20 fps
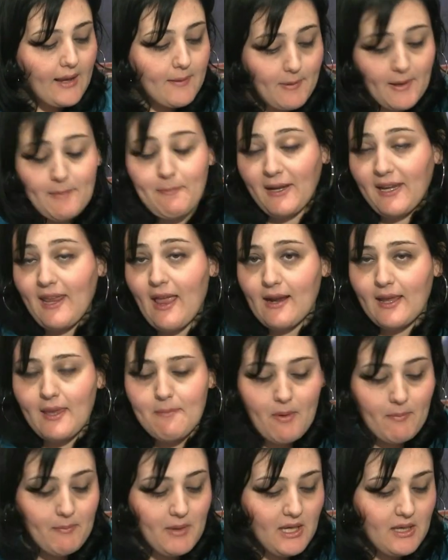perché anche
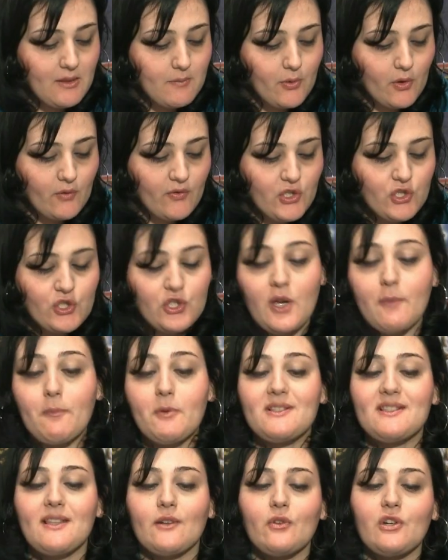i bambini di provincia
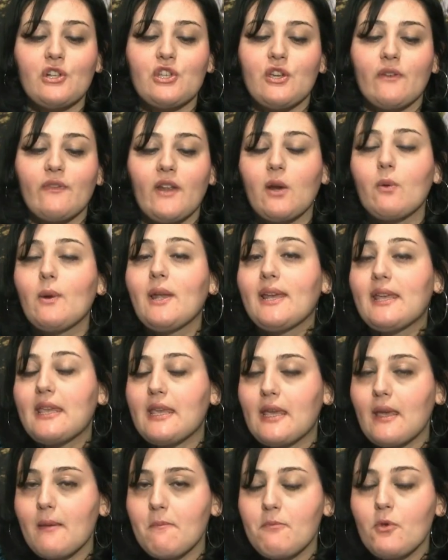possano ricevere quelle
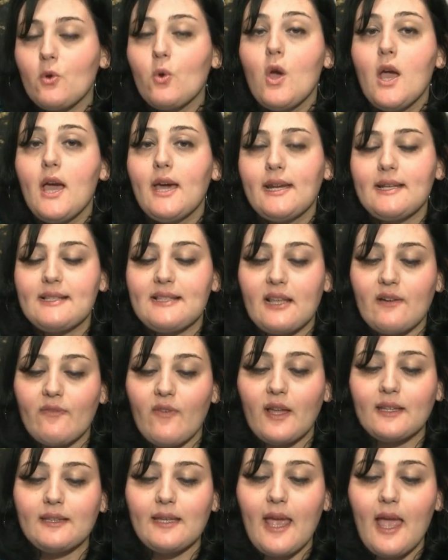chicche in più
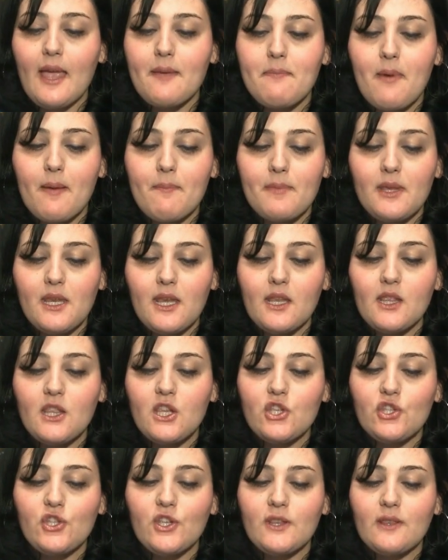riservate ai bambini
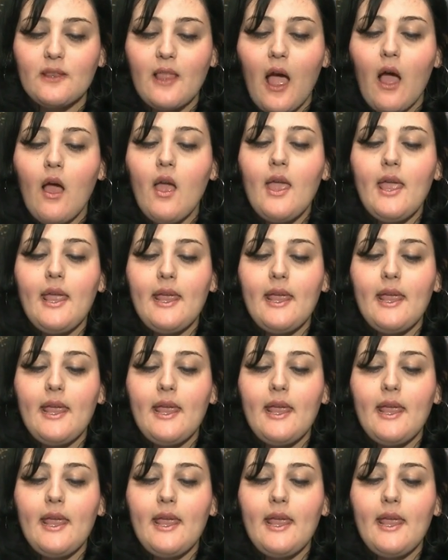di città.